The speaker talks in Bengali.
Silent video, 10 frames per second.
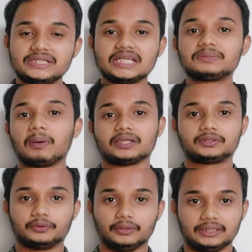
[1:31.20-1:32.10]
বিশেষ
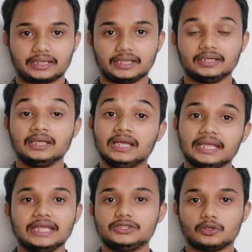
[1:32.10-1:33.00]
পাত্র হয়ে থাকেন
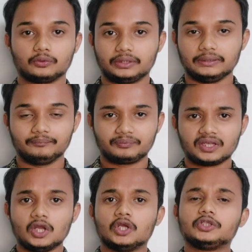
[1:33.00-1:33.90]
এই জগতে
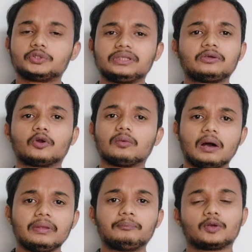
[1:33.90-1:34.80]
যদি
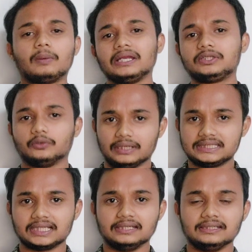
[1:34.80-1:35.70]
কোনোভাবে প্রমাণিত হয়ে
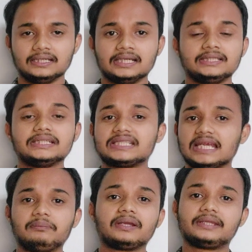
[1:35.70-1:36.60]
যায় যে
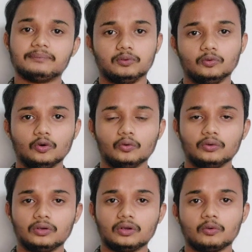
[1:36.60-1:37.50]
সেই ব্যক্তি ভুয়ো
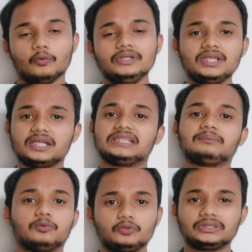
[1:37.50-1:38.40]
ঐতিহাসিক
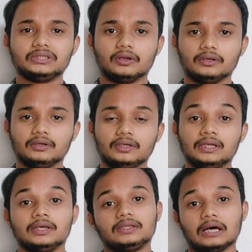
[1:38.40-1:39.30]
পুরুষই নন
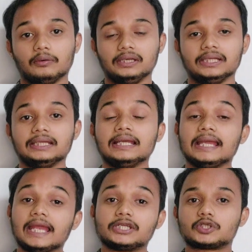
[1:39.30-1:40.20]
তাহলে
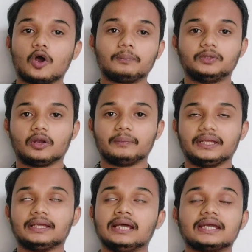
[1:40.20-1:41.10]
এই সব
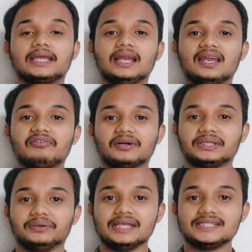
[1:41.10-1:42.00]
ধর্মের
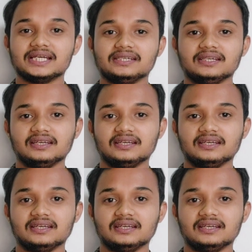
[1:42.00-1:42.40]
কেল্লাফাতে হয়ে যায়